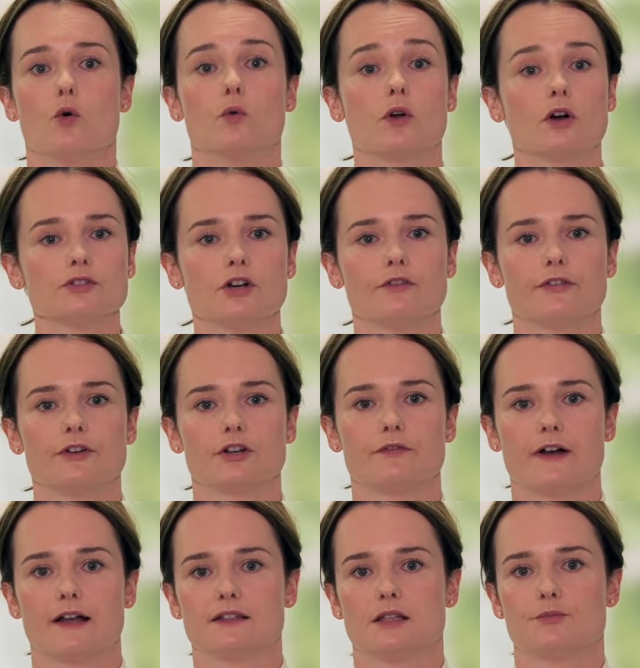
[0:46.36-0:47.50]
Ugody
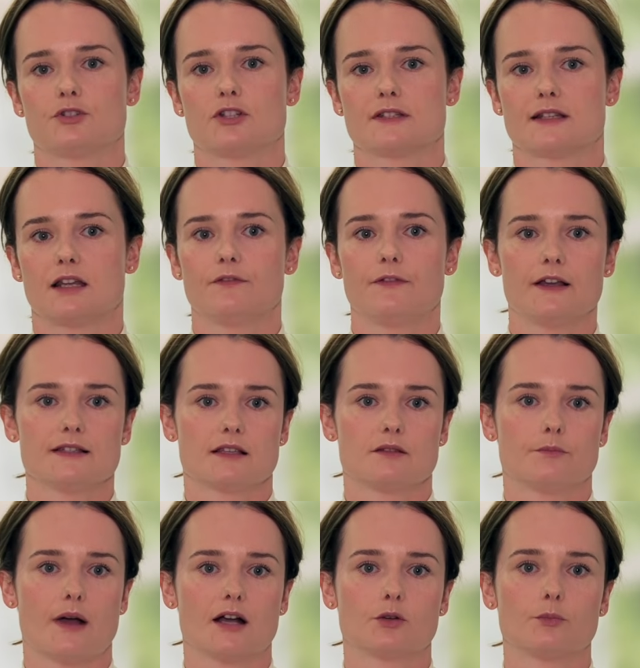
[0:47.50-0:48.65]
oferowane przez Raiffeisen
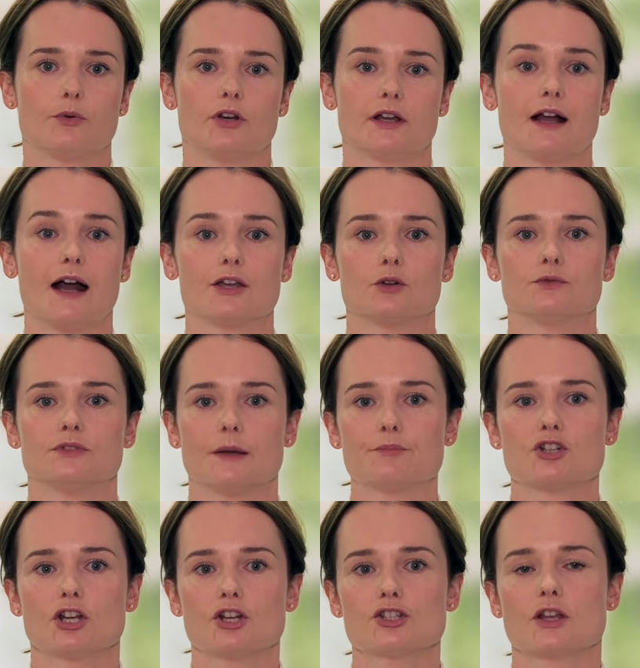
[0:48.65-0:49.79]
Bank polegają na
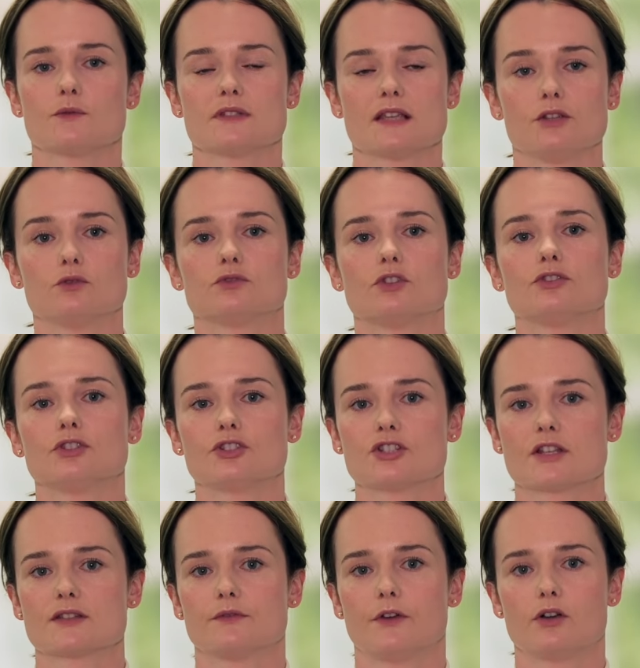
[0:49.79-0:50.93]
przekształceniu
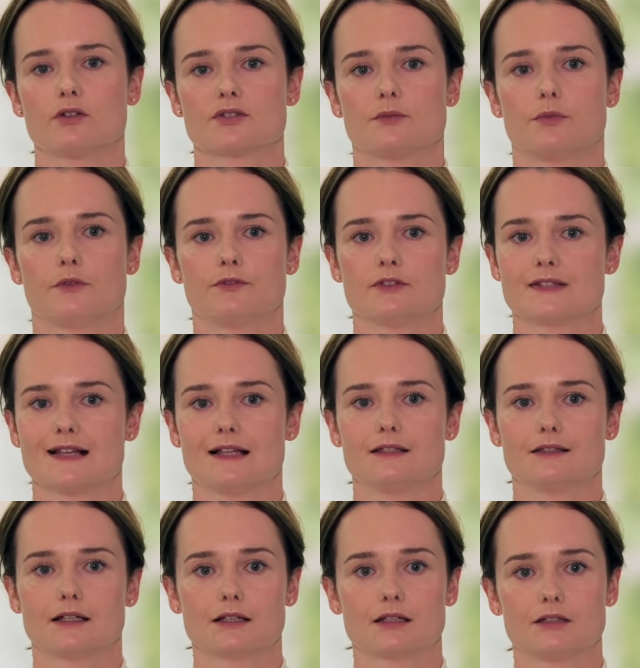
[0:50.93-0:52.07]
dotychczasowego zobowiązania
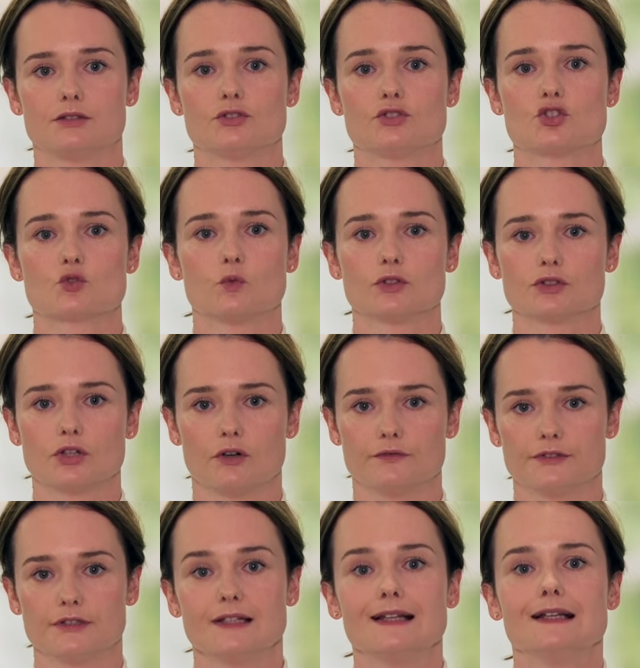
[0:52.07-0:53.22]
na kredyt
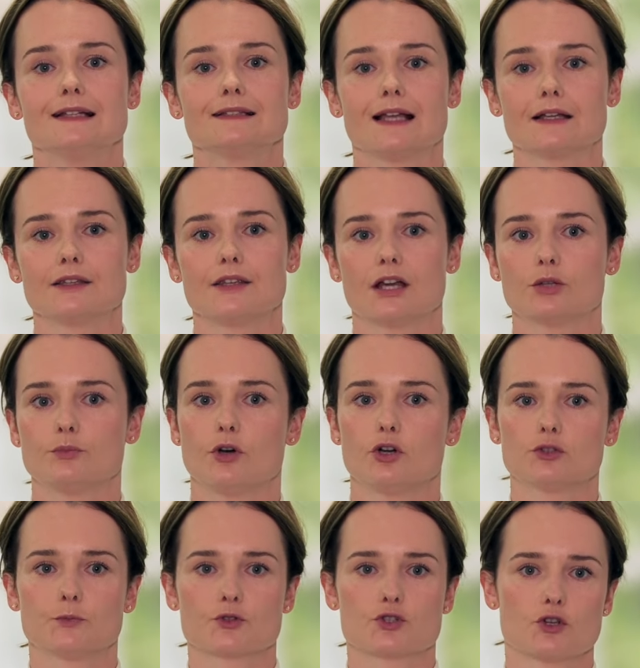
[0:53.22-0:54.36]
złotowy, tak jakby
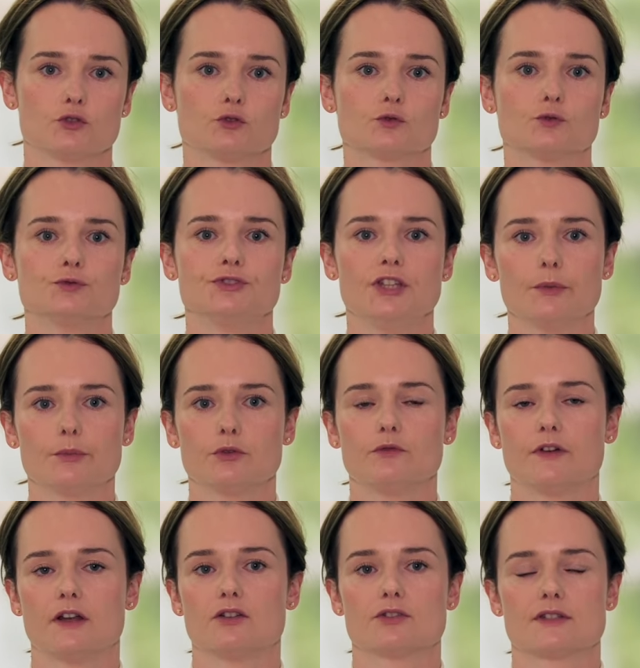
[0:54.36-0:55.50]
od początku nie był
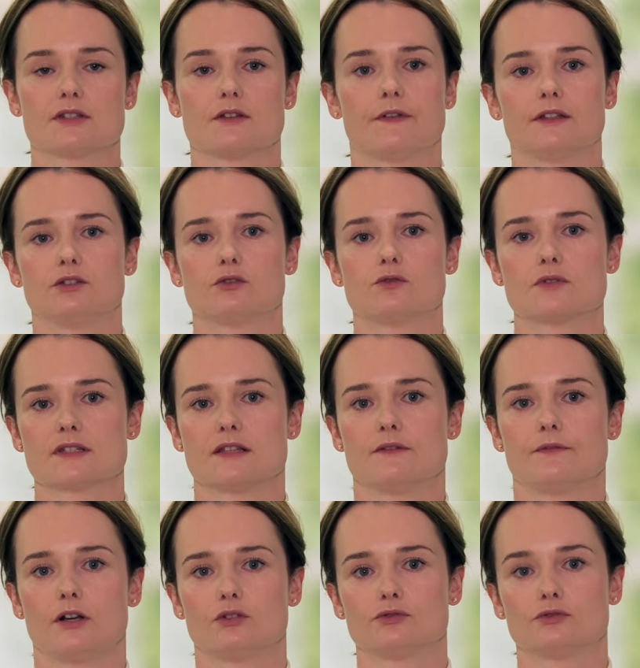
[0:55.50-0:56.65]
waloryzowany kursem
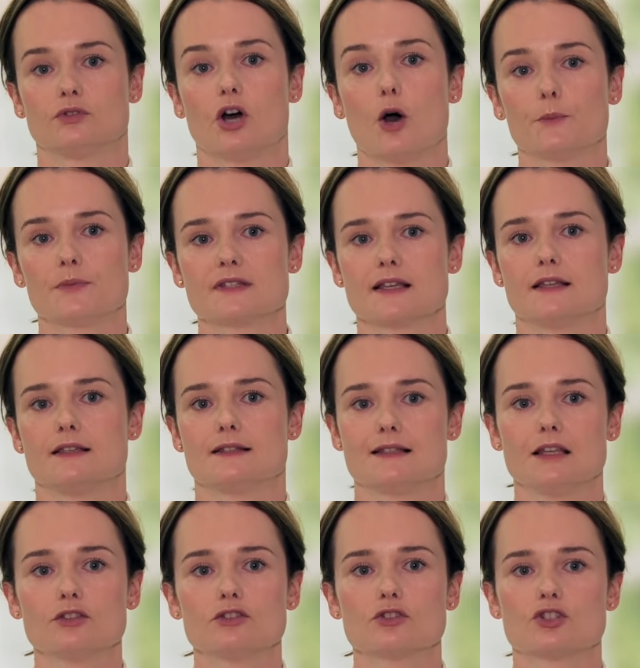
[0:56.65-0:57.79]
waluty obcej z
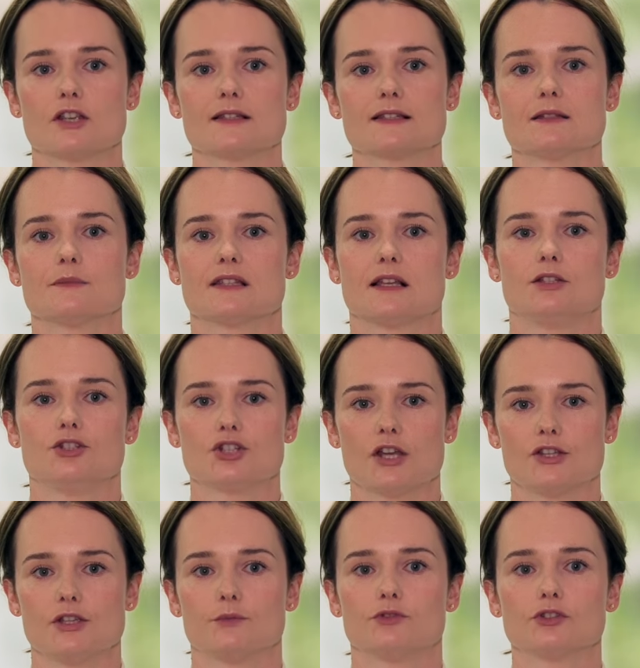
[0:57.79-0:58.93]
jednoczesnym
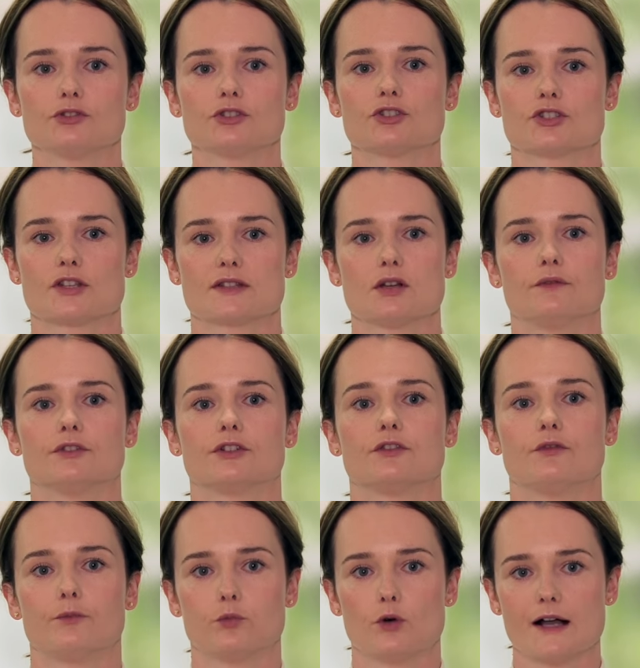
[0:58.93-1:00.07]
zaliczeniem dotychczasowych
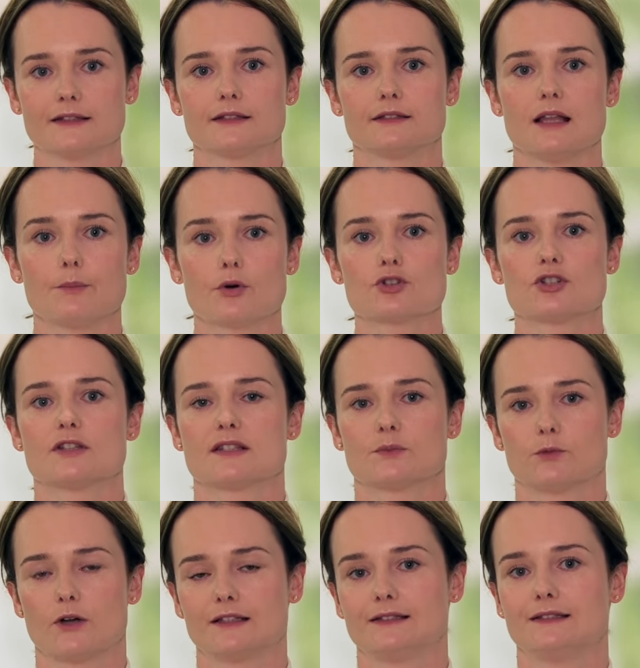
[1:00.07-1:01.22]
wpłat na poczet
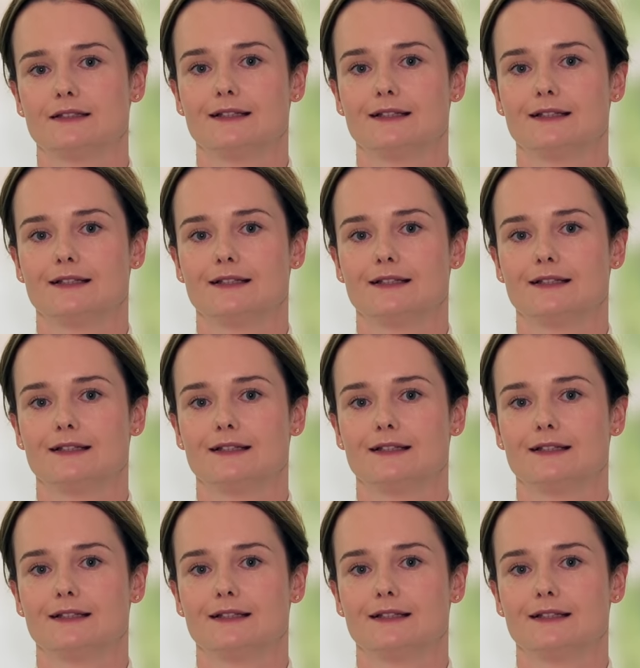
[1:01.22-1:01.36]
spłaty